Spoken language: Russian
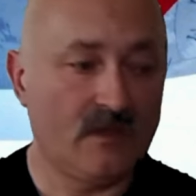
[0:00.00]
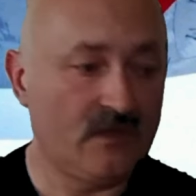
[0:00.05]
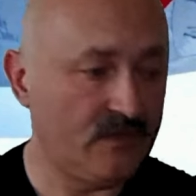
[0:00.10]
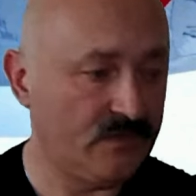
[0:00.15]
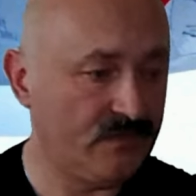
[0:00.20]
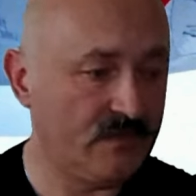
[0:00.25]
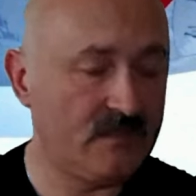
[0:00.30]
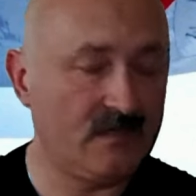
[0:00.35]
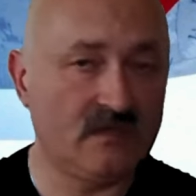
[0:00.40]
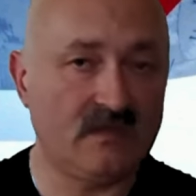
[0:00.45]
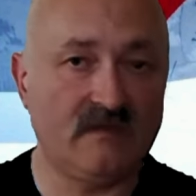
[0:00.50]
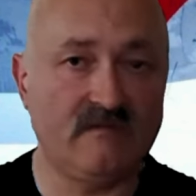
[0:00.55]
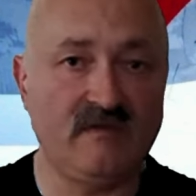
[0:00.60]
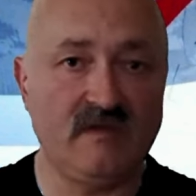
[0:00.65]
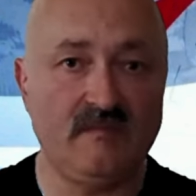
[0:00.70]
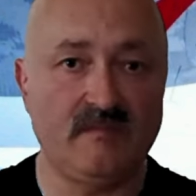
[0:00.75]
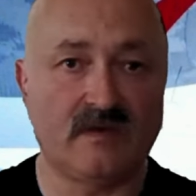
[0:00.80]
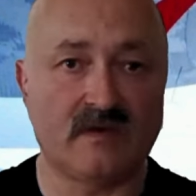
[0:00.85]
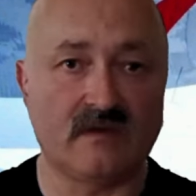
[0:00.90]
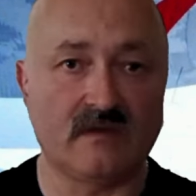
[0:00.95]
Идите на
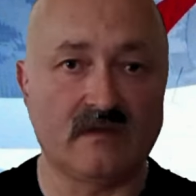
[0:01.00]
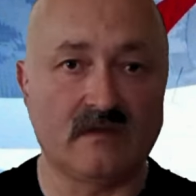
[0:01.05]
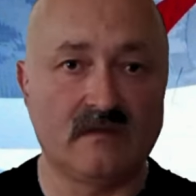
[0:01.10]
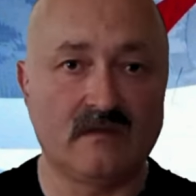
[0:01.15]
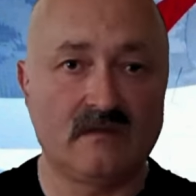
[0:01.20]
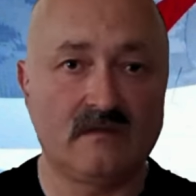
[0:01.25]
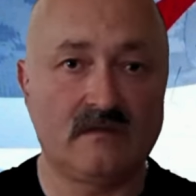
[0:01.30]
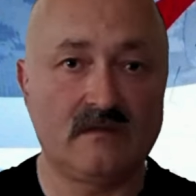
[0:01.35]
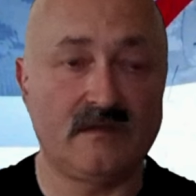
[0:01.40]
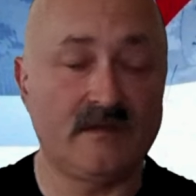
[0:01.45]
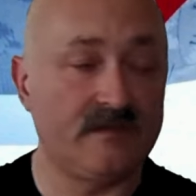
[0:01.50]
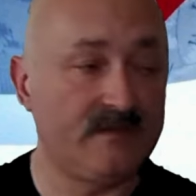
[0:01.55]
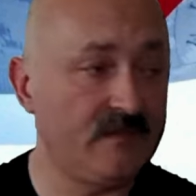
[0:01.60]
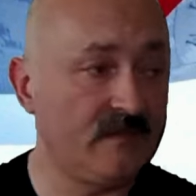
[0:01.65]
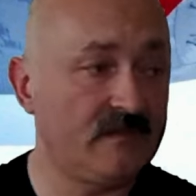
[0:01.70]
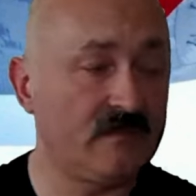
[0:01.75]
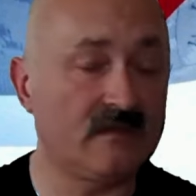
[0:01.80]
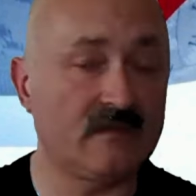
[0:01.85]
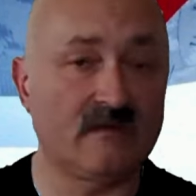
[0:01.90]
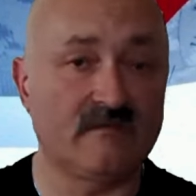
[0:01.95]
выборы.
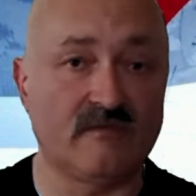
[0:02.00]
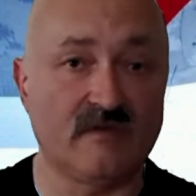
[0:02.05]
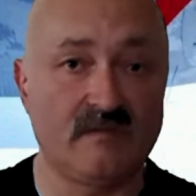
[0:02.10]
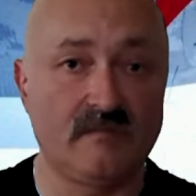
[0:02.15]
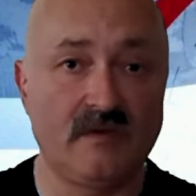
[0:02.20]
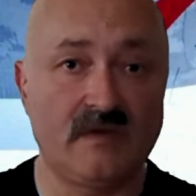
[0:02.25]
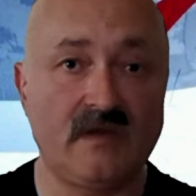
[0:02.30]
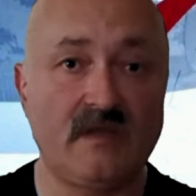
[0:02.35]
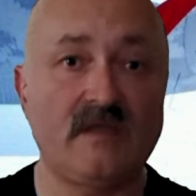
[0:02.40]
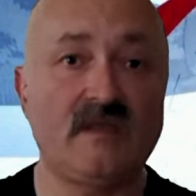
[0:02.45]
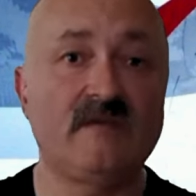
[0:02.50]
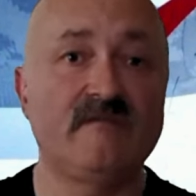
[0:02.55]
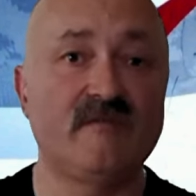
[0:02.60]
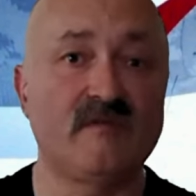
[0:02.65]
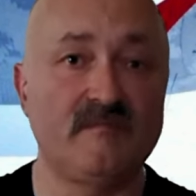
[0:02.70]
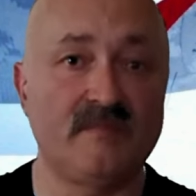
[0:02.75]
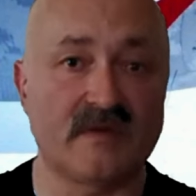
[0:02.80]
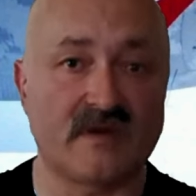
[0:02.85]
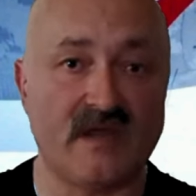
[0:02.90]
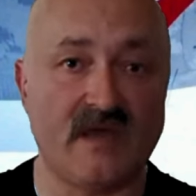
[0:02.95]
Идите на выборы и
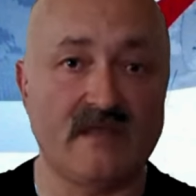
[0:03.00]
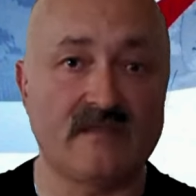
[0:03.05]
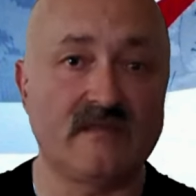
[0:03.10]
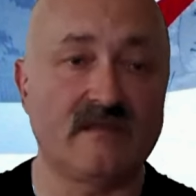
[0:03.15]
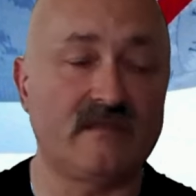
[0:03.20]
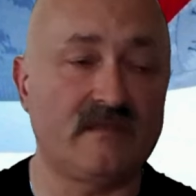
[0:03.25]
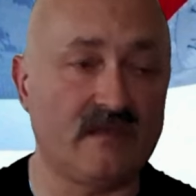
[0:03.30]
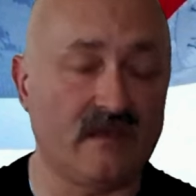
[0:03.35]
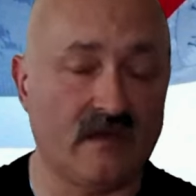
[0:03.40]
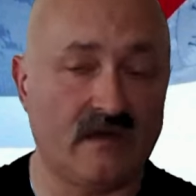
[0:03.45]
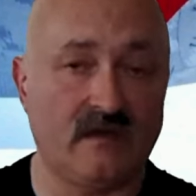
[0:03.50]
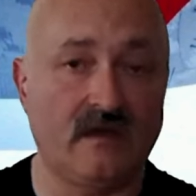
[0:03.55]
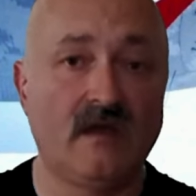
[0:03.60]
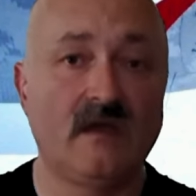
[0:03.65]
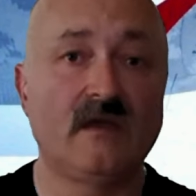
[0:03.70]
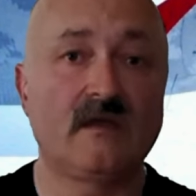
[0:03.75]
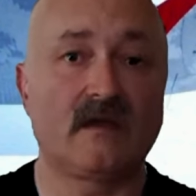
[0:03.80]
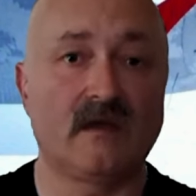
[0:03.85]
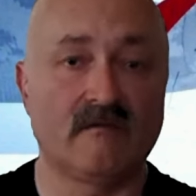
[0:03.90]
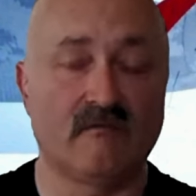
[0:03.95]
выбирайте тех,
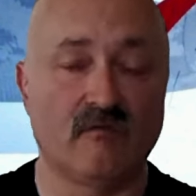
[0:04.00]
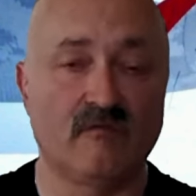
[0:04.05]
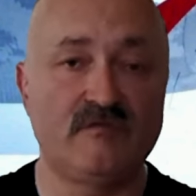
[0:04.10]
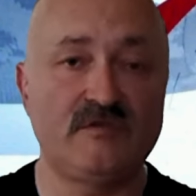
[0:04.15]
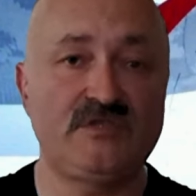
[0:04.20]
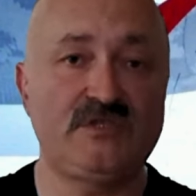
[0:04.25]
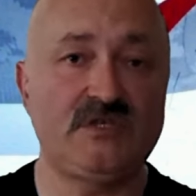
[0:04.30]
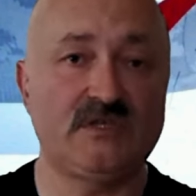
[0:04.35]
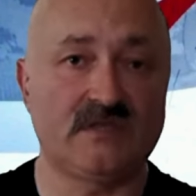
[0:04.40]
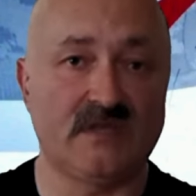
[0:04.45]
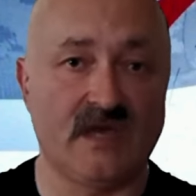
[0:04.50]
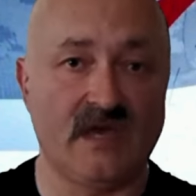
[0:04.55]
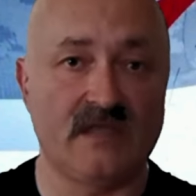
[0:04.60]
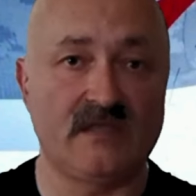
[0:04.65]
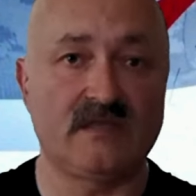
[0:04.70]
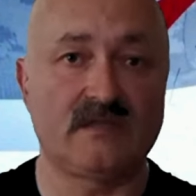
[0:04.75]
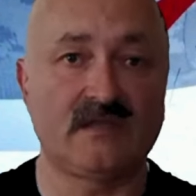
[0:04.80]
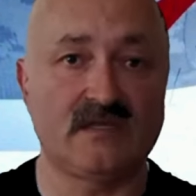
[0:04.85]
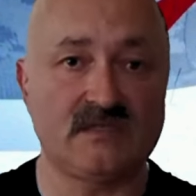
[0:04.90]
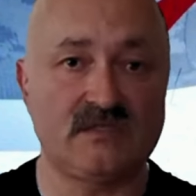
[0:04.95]
кого вы
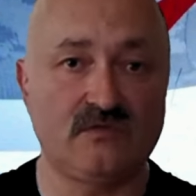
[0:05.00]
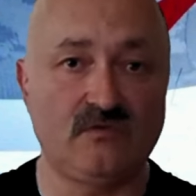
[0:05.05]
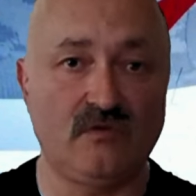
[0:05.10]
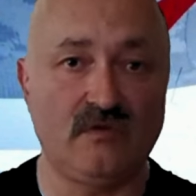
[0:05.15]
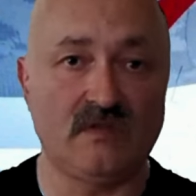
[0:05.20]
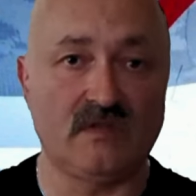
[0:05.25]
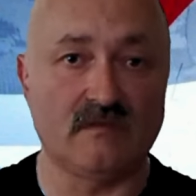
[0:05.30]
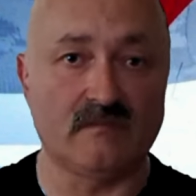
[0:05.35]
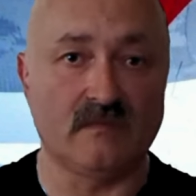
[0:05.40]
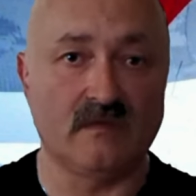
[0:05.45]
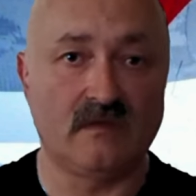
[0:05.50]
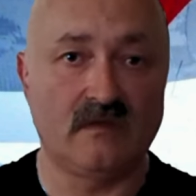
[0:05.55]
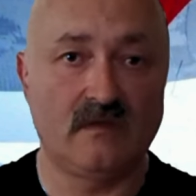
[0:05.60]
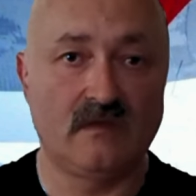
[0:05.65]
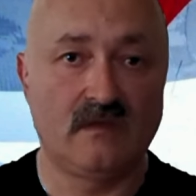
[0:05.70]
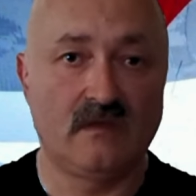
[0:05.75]
считаете достойным.